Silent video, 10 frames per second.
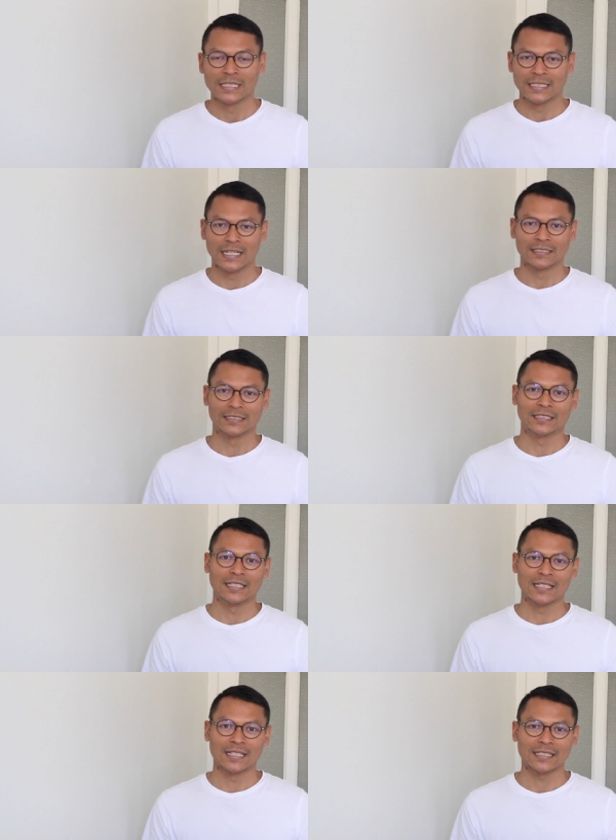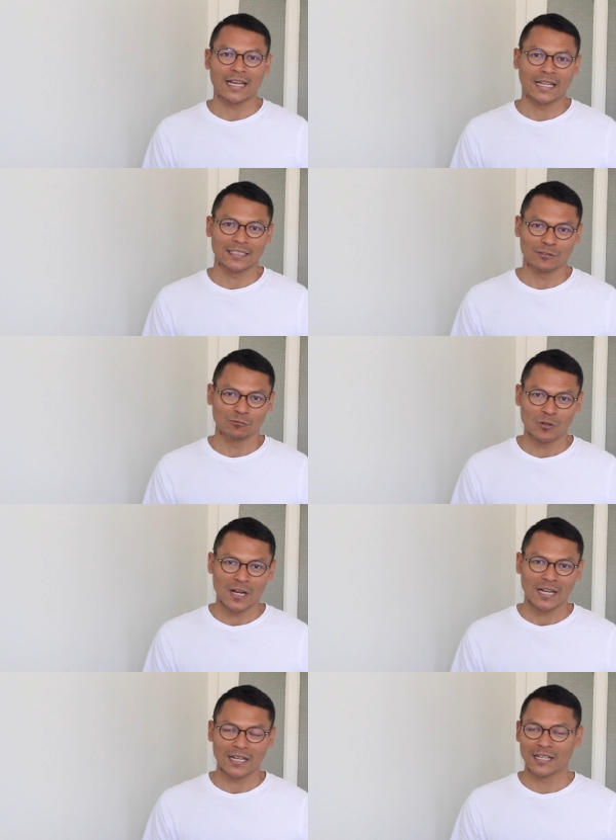dan ijazah S2
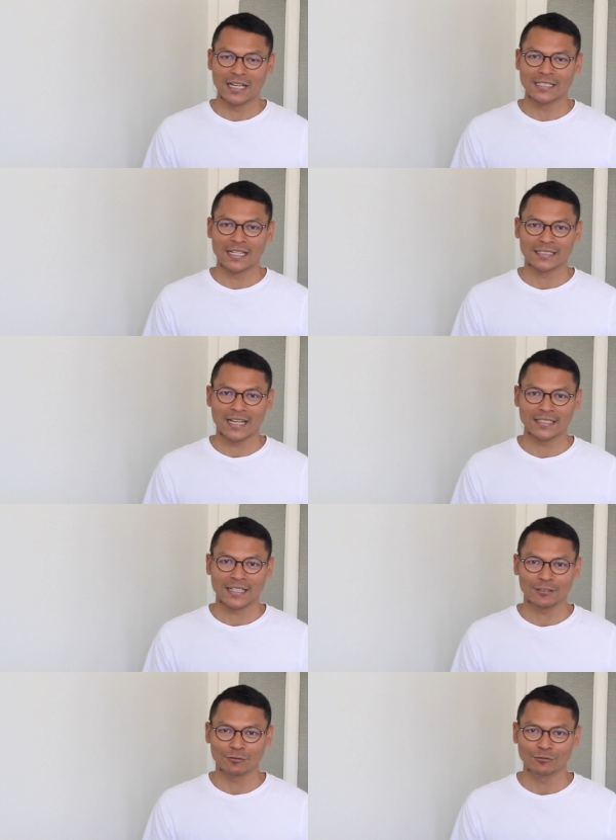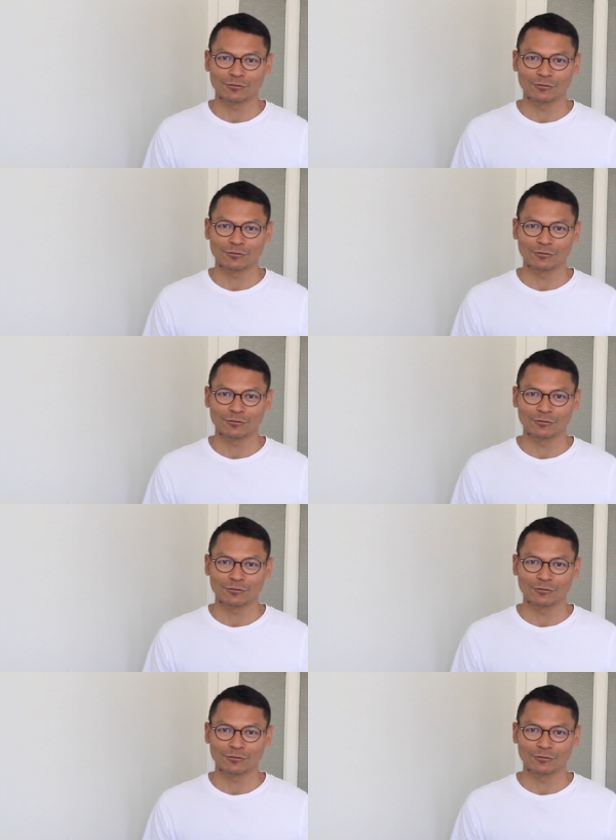uh, eh, ijazah S1